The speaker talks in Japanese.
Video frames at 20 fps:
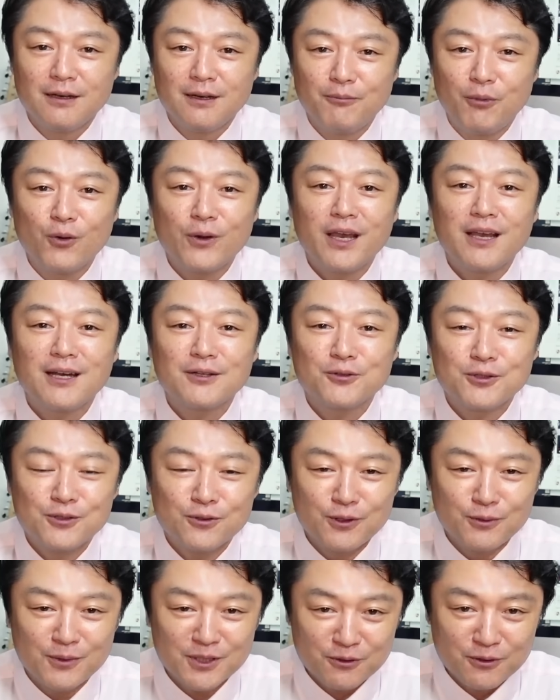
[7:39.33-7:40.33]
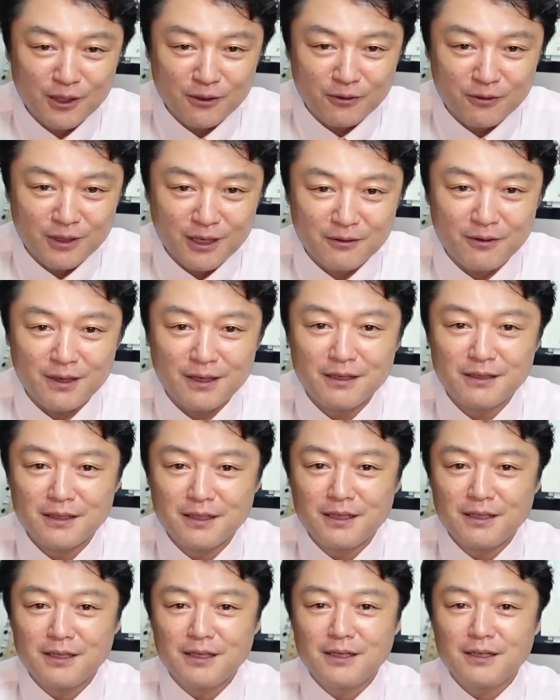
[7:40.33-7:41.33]
冒険家としておきましょうか今回は
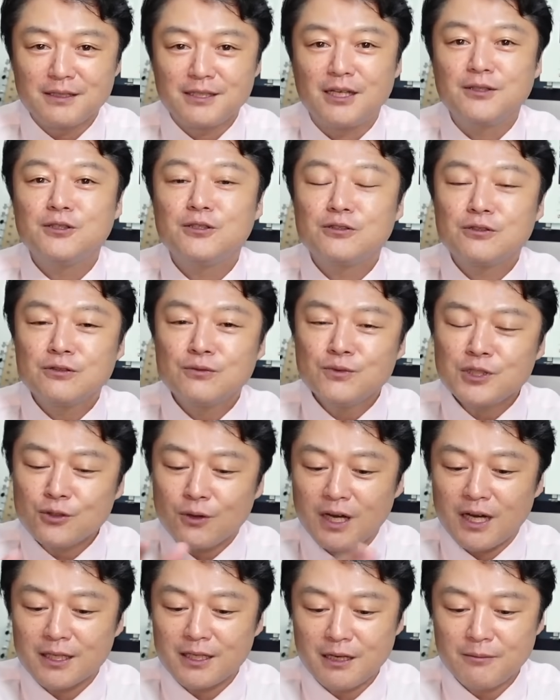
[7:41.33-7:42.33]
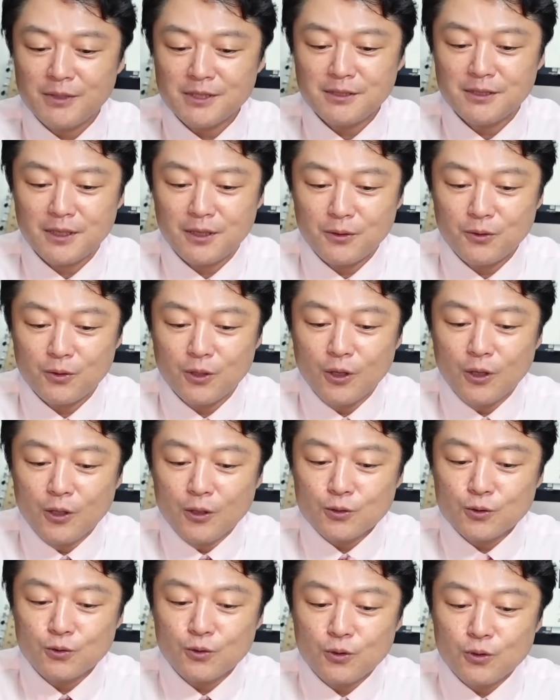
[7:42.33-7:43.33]
ジャニーズ事務所を離れましたけれど
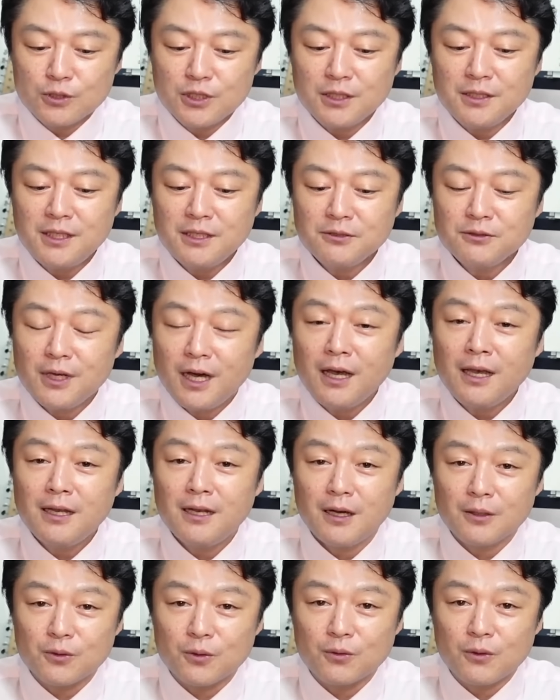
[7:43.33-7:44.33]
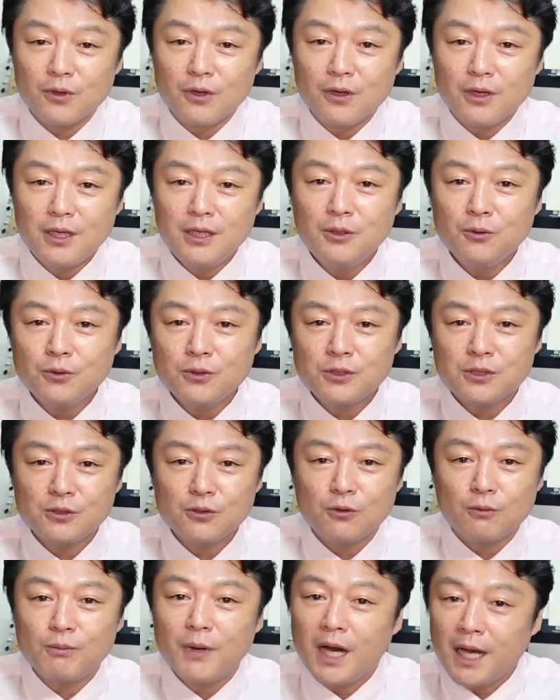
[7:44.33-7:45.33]
そのジャニーズアイランドの命
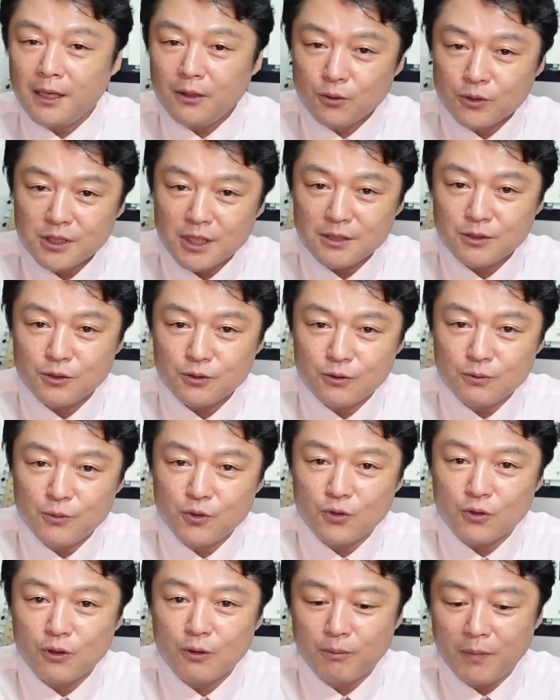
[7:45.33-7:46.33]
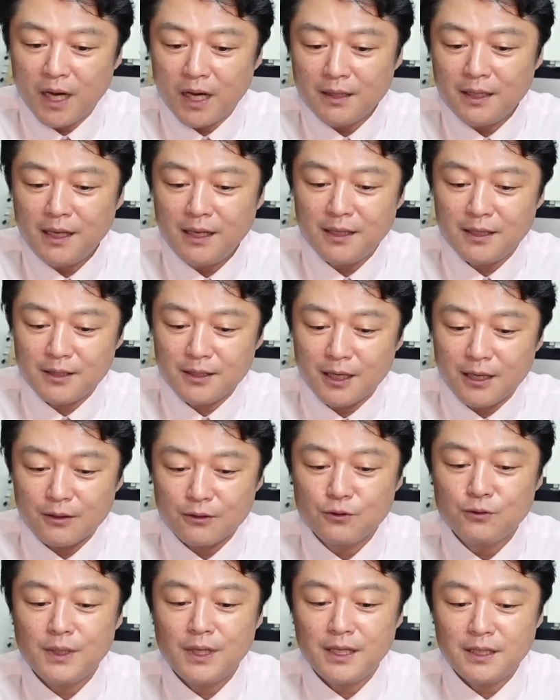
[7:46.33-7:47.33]
の前の社長も招いた
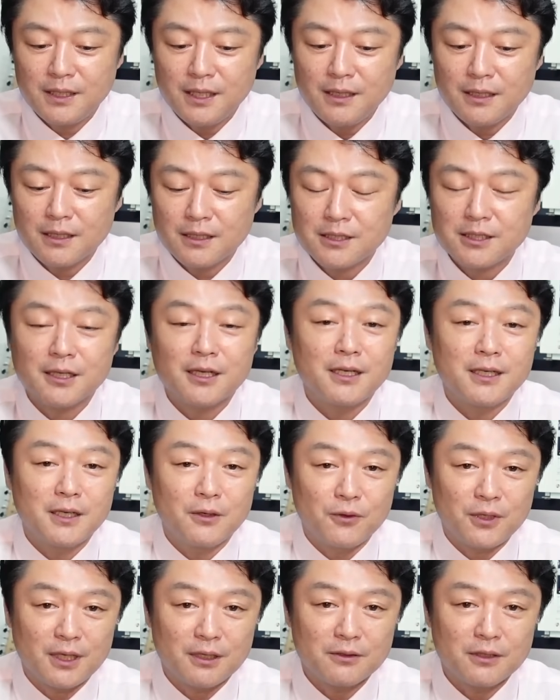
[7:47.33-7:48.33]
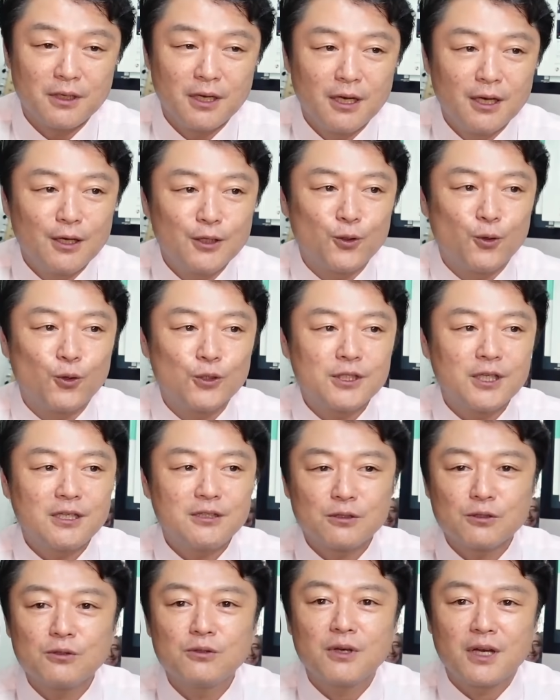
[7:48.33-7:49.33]
上で記者会見を開く同
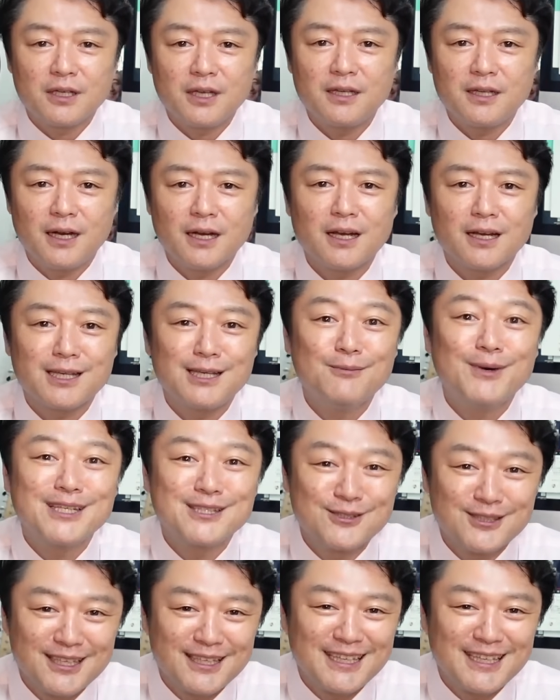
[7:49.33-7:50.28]
席するのがねなんか気まずい